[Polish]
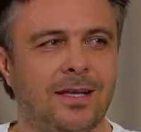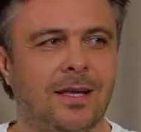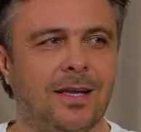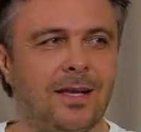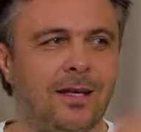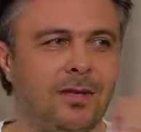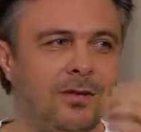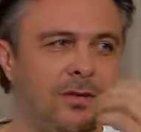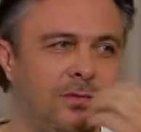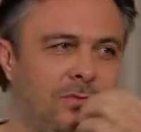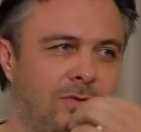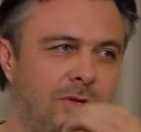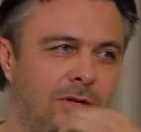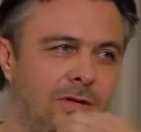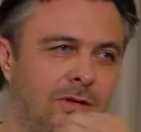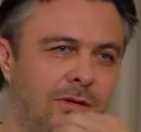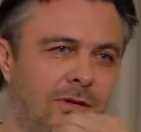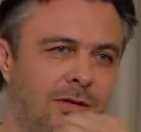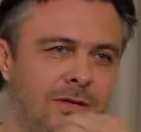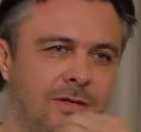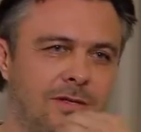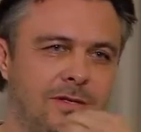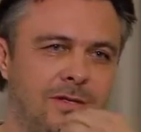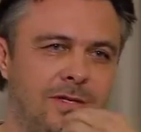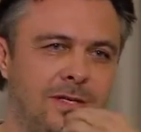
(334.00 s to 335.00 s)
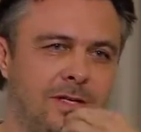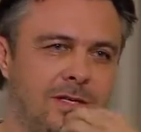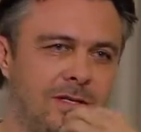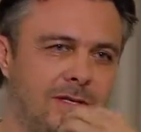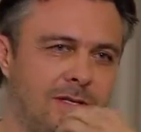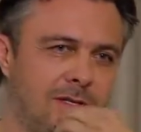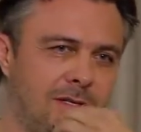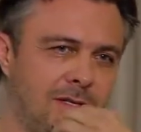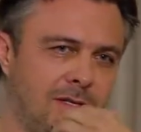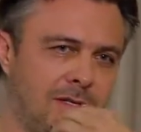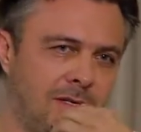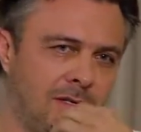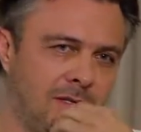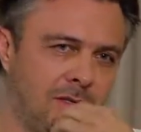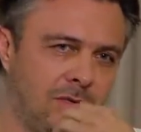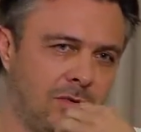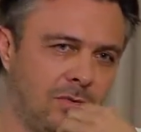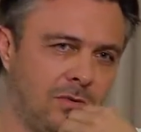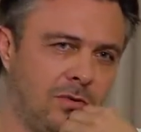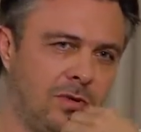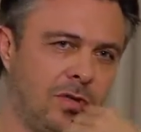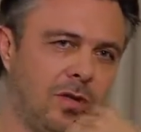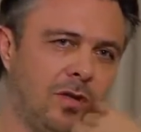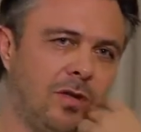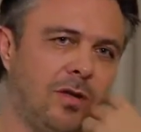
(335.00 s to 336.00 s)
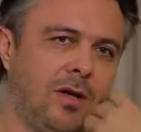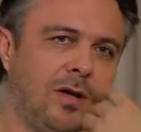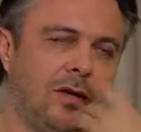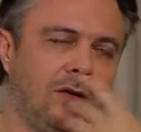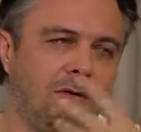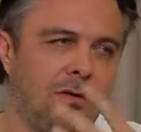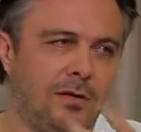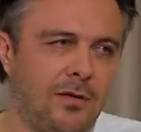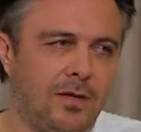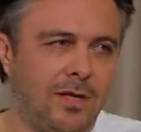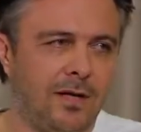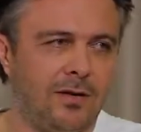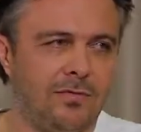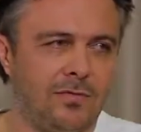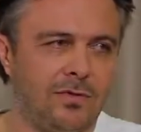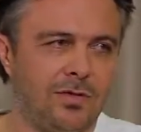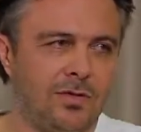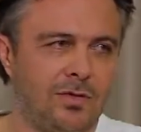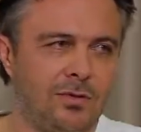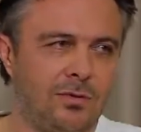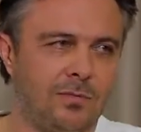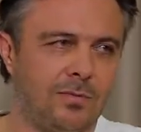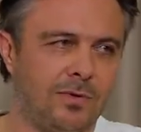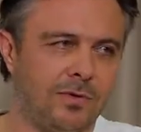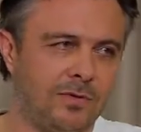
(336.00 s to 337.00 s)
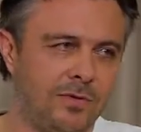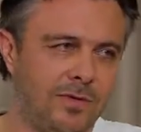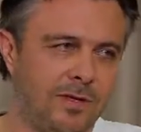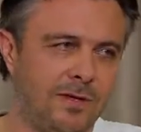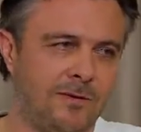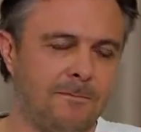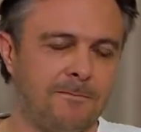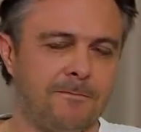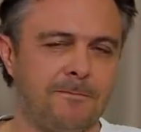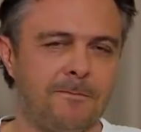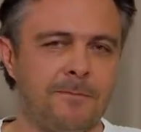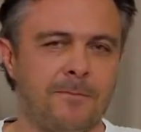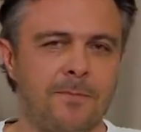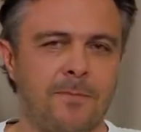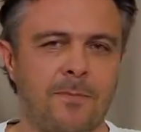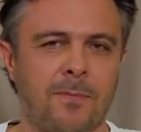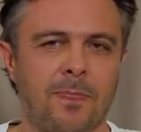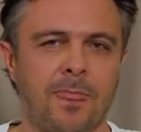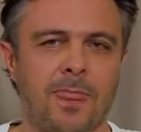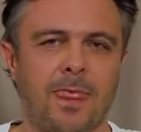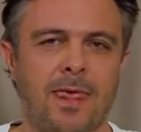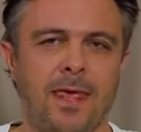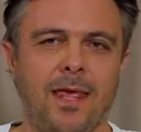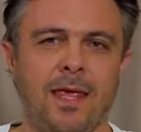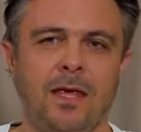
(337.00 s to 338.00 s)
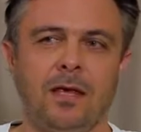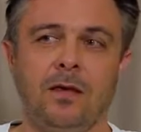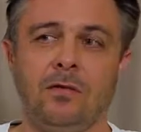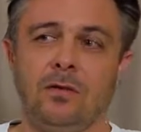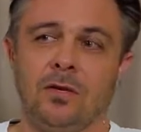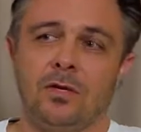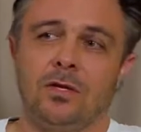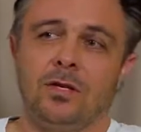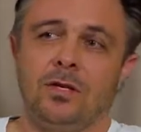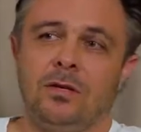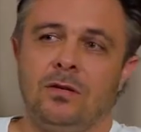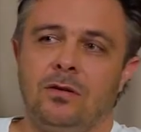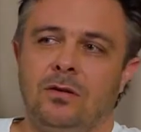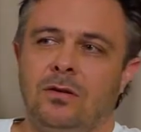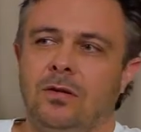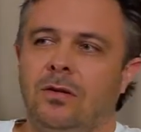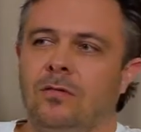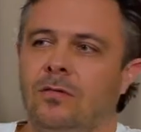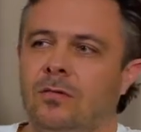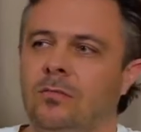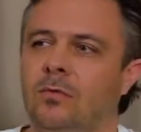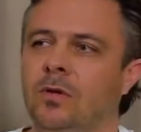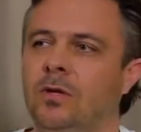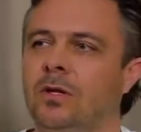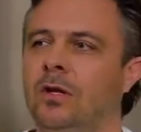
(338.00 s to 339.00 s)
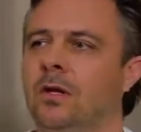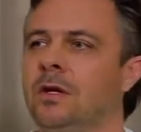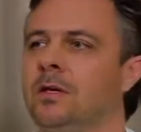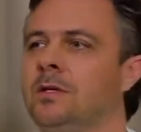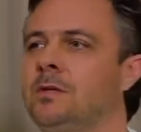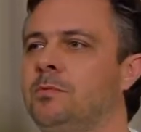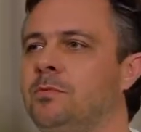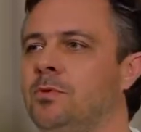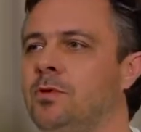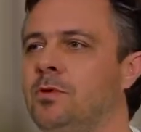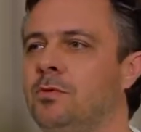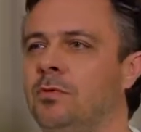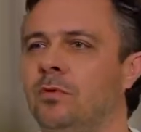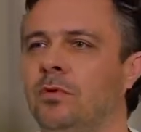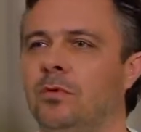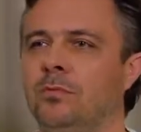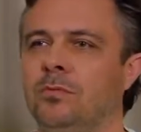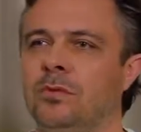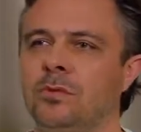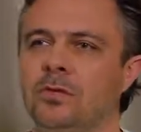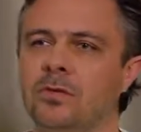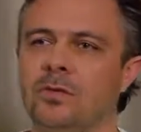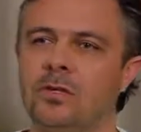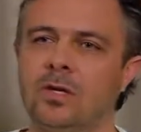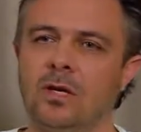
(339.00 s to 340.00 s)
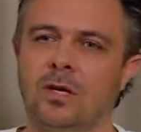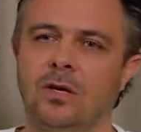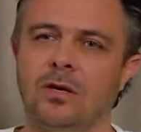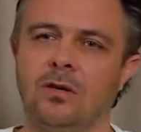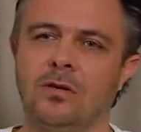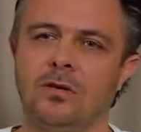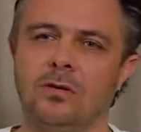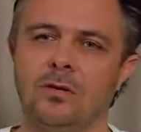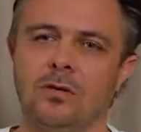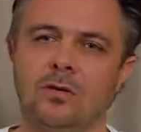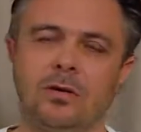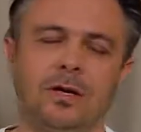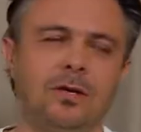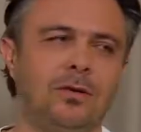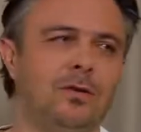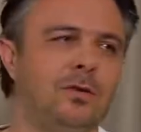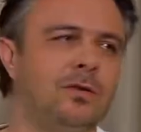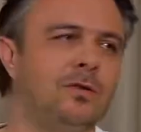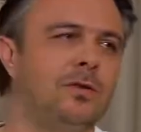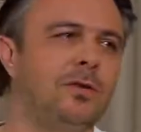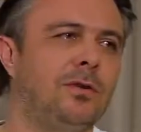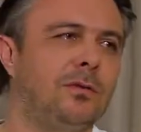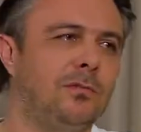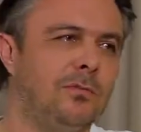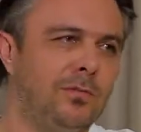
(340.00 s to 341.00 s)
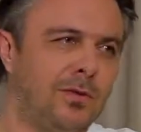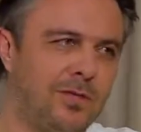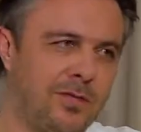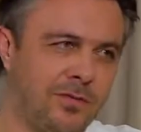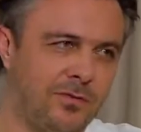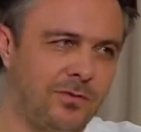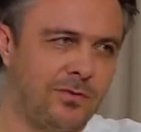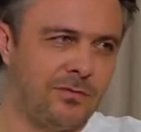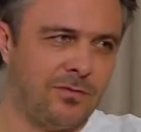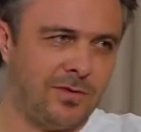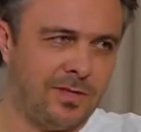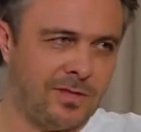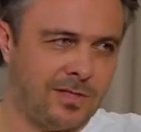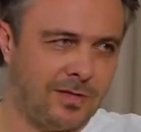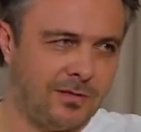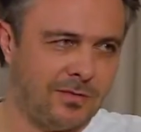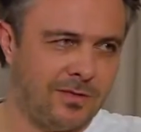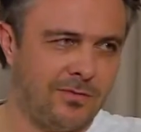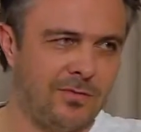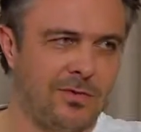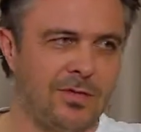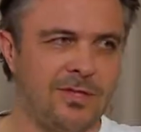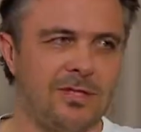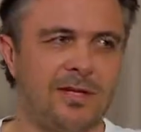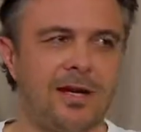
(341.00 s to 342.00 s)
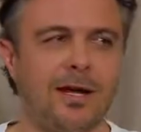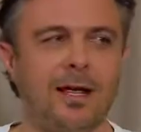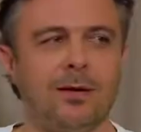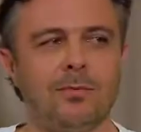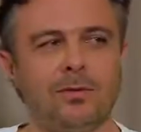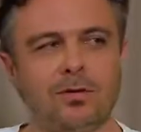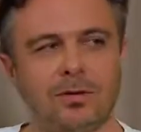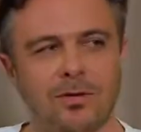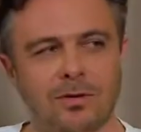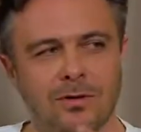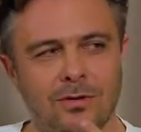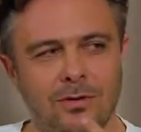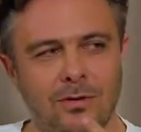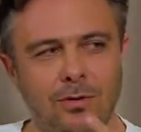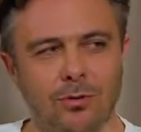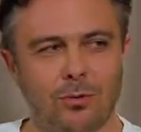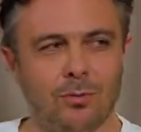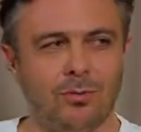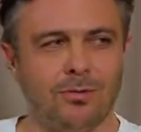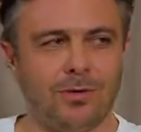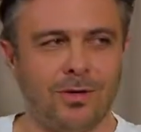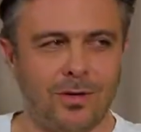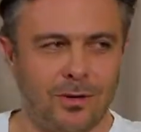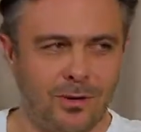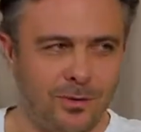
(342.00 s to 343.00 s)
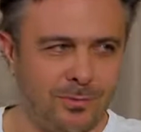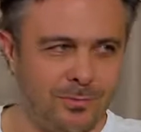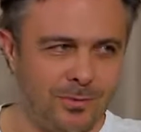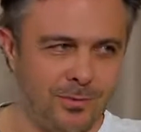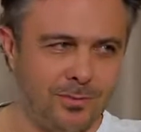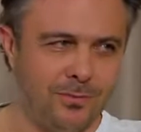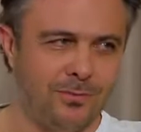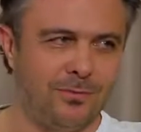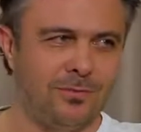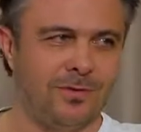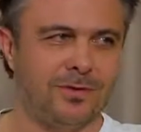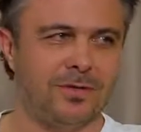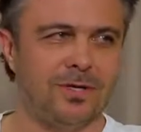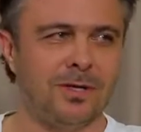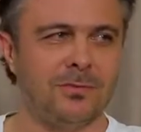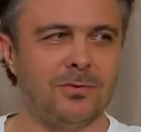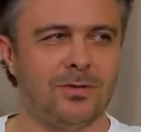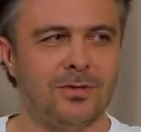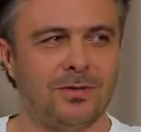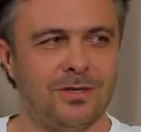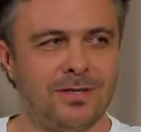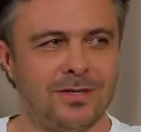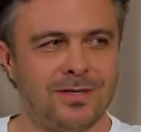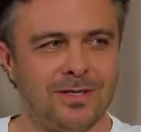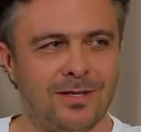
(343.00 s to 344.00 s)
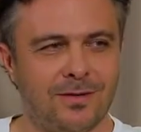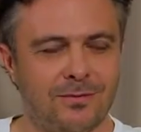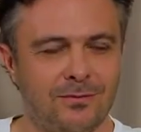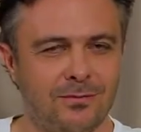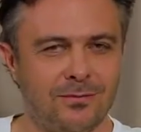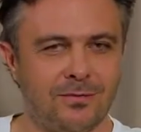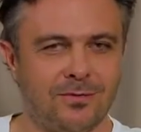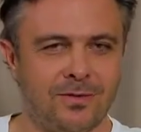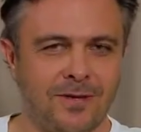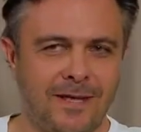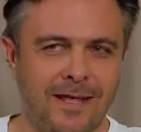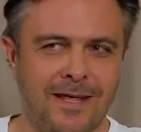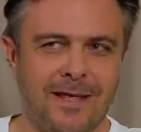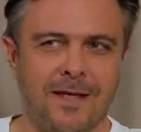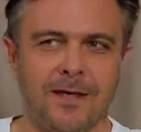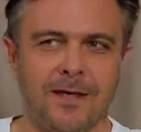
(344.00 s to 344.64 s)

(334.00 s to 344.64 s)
dalej, no i wtedy jest, jest, jest, jest trudniej, no ale to tak jak w życiu, prawda? I wiesz, i, i, nie wiem, no i teraz przyszło do mnie coś takiego, i to aktorstwo do mnie zawsze wracało. Zawsze starałem się go nie, nie robić, bo uważałem, że to jest zawód